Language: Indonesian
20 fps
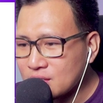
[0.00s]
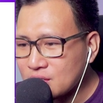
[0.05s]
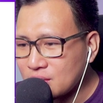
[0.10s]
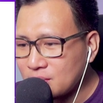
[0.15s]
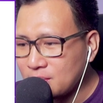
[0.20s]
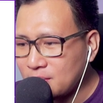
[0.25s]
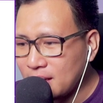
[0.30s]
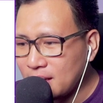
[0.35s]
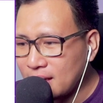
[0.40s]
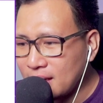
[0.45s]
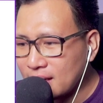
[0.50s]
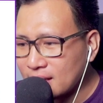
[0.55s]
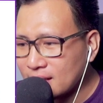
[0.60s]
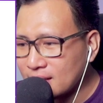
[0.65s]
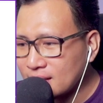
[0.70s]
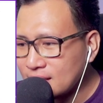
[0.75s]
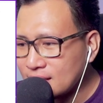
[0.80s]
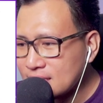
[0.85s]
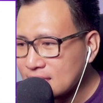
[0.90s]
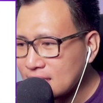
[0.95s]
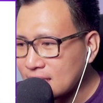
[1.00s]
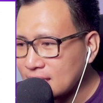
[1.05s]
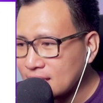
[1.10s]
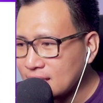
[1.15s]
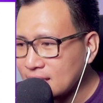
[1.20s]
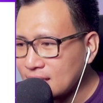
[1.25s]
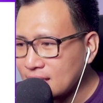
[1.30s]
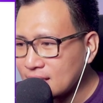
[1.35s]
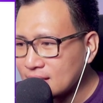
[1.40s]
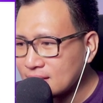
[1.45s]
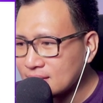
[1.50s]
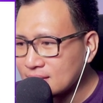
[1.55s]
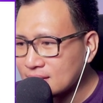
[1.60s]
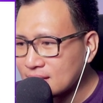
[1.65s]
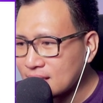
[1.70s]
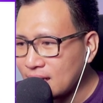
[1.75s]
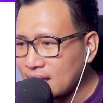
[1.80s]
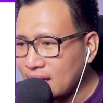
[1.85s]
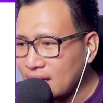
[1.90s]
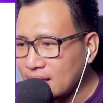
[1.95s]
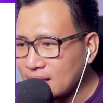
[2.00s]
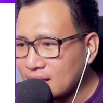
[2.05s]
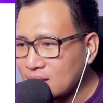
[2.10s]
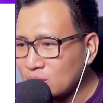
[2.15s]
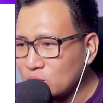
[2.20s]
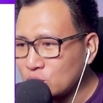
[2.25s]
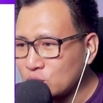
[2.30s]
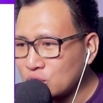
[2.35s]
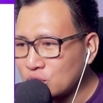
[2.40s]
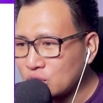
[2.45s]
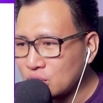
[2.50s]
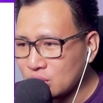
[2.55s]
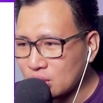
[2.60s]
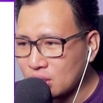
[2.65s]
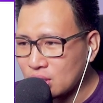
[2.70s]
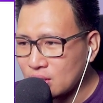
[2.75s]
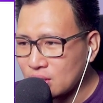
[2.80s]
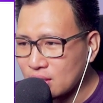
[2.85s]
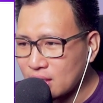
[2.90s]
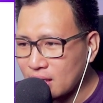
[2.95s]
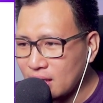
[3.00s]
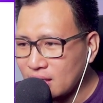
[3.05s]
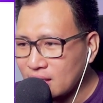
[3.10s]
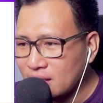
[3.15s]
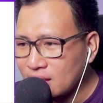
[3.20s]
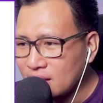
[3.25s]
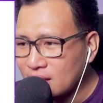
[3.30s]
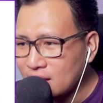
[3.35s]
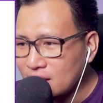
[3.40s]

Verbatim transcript: Coba kita cari yang kayaknya lucu gitu kan.